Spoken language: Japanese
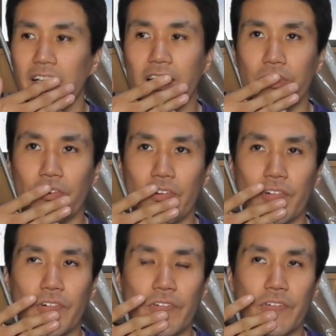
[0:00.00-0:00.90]
あ
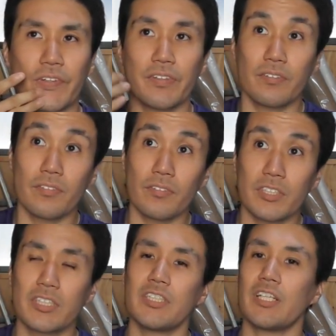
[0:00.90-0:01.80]
の、
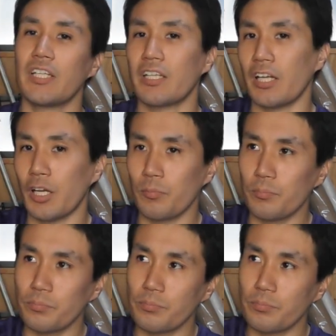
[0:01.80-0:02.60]
水田だったら、